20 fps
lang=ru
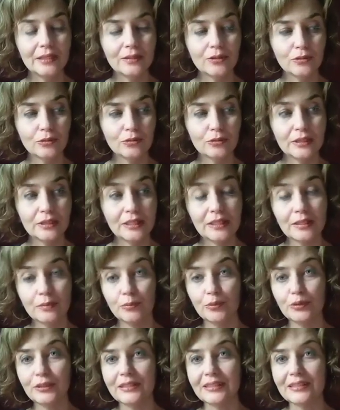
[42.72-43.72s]
но я
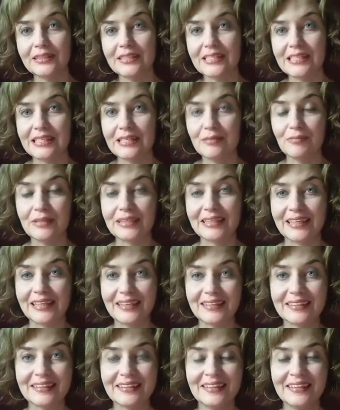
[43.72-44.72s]
работала с ними
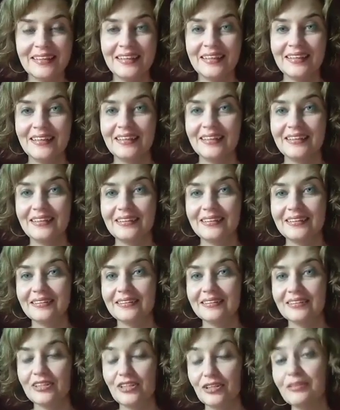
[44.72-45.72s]
как
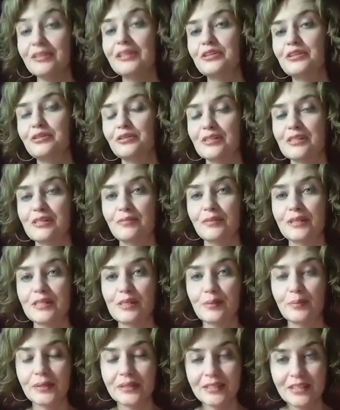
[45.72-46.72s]
а, человек, который
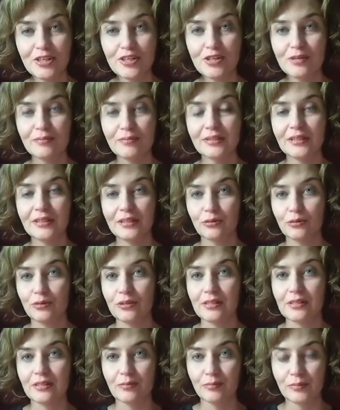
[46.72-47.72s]
занимается продажами,
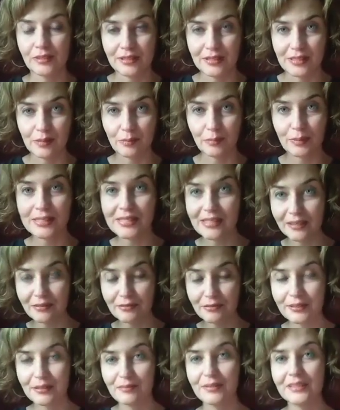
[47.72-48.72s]
который занимается
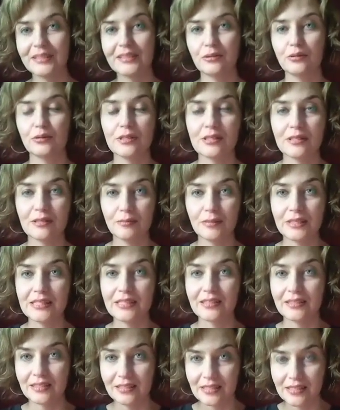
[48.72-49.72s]
поставками, который
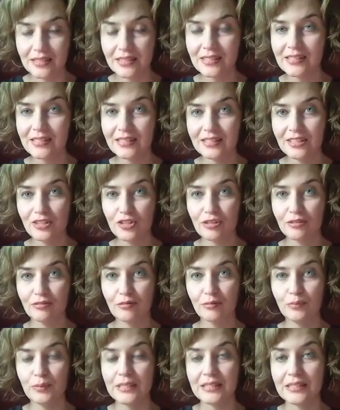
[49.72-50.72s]
занимается организацией
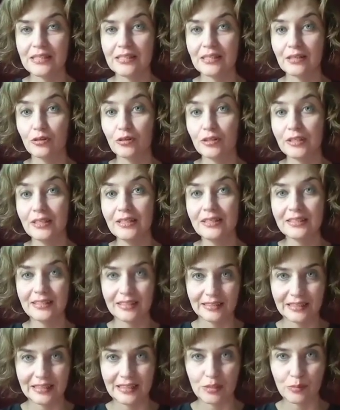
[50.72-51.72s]
книжного бизнеса, но я
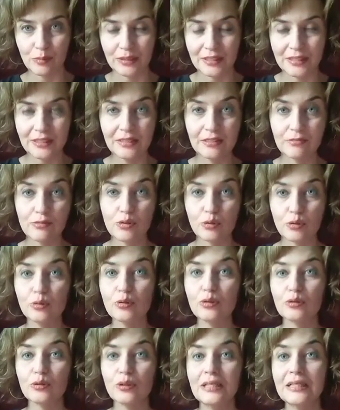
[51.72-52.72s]
никогда не смотрела в
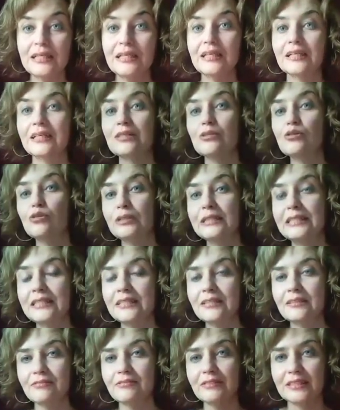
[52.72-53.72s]
сторону
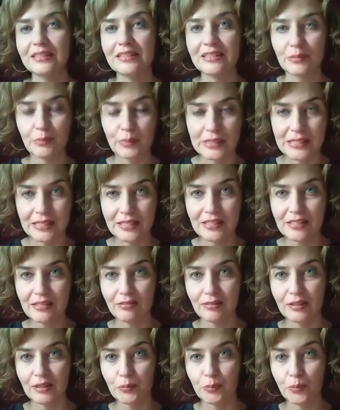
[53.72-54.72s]
консультирования
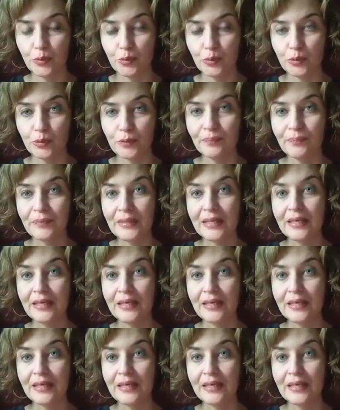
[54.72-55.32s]
непосредственно по